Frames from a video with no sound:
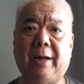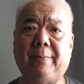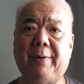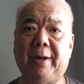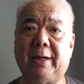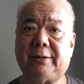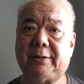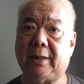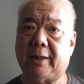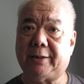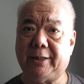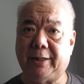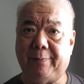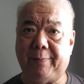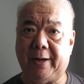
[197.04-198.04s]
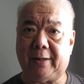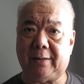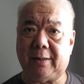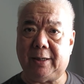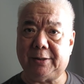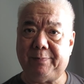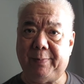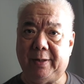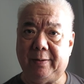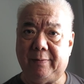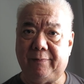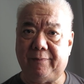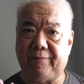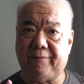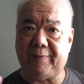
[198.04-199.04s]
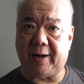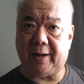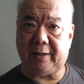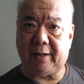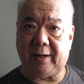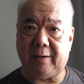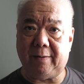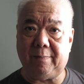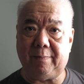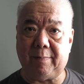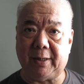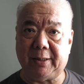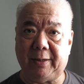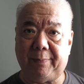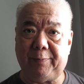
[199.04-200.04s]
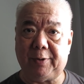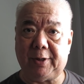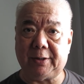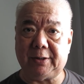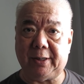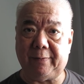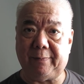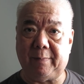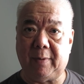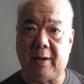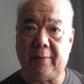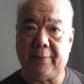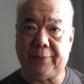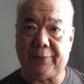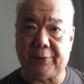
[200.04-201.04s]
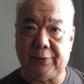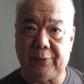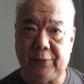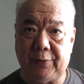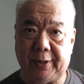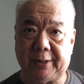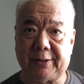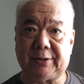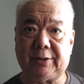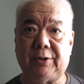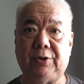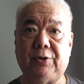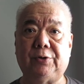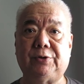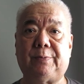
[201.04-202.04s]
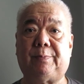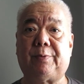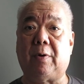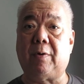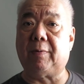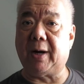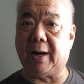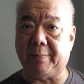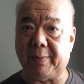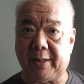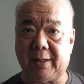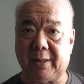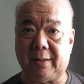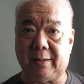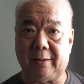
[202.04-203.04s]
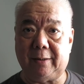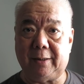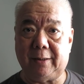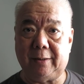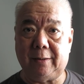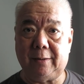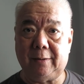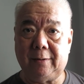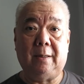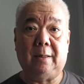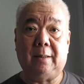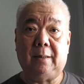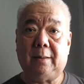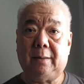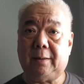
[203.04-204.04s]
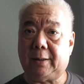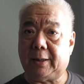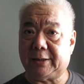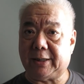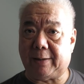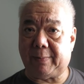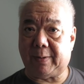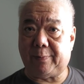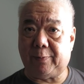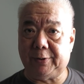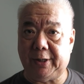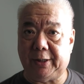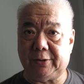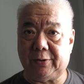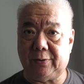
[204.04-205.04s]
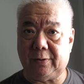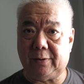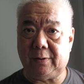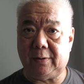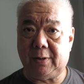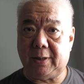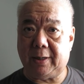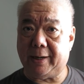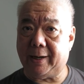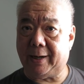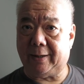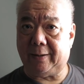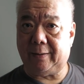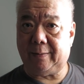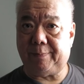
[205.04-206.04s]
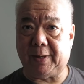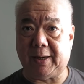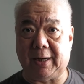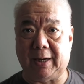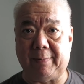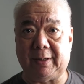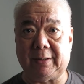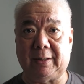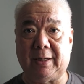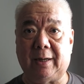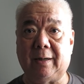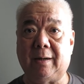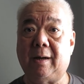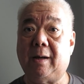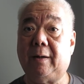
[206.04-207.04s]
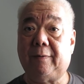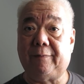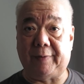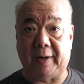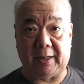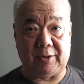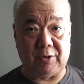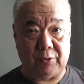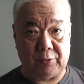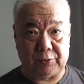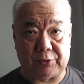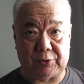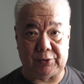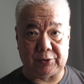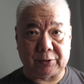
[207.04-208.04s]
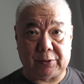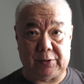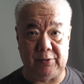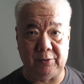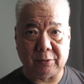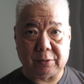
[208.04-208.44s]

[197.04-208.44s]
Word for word: ABS-CBN has been very manipulative through its news programming. Kasama po dito ang paggamit ng fake news.